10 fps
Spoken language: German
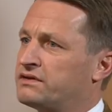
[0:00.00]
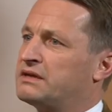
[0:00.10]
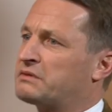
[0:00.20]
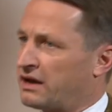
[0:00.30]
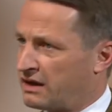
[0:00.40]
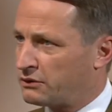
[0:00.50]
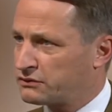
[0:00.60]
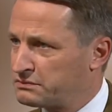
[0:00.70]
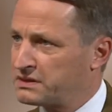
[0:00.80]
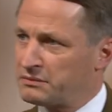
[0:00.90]
wir dem keine
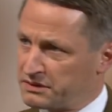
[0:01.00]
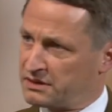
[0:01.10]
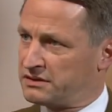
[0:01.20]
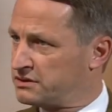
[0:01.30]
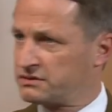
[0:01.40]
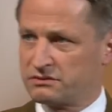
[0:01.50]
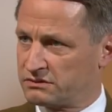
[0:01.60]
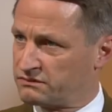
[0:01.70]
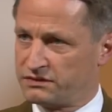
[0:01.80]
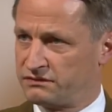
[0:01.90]
Autos mehr, damit er nicht
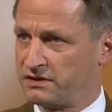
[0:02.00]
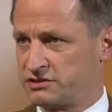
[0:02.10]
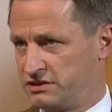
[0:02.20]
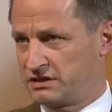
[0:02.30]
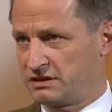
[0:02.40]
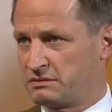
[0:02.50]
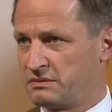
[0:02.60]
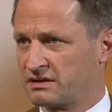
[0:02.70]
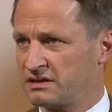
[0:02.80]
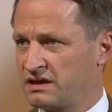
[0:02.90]
irgendwie falsche Dinge damit
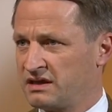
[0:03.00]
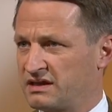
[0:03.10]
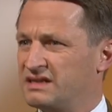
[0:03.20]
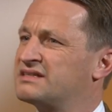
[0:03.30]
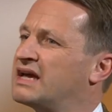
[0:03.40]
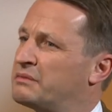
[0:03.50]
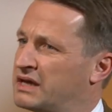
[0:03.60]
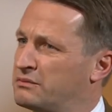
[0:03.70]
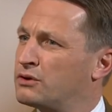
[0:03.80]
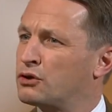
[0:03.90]
macht. Dann ist er
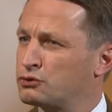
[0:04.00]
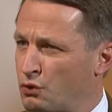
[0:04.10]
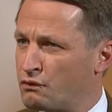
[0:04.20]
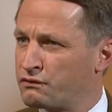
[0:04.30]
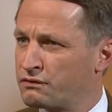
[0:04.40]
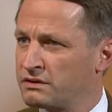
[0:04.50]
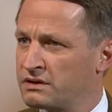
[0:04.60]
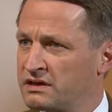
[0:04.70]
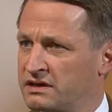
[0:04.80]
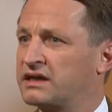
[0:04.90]
aber immer noch doof.
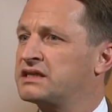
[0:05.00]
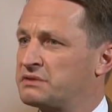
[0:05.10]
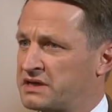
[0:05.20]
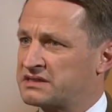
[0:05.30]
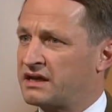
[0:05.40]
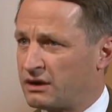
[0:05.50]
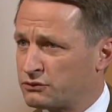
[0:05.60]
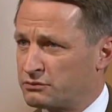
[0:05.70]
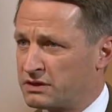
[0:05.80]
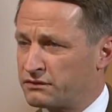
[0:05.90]
Der kriegt zwar jetzt kein
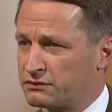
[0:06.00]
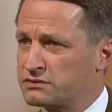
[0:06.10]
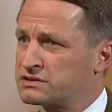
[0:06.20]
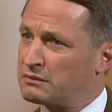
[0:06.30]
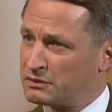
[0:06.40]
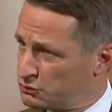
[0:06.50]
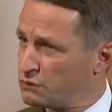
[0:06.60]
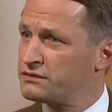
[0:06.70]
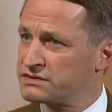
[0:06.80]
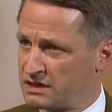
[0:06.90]
Auto mehr von uns, aber
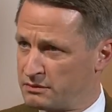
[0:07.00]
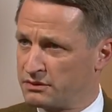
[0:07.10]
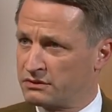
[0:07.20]
doof ist er immer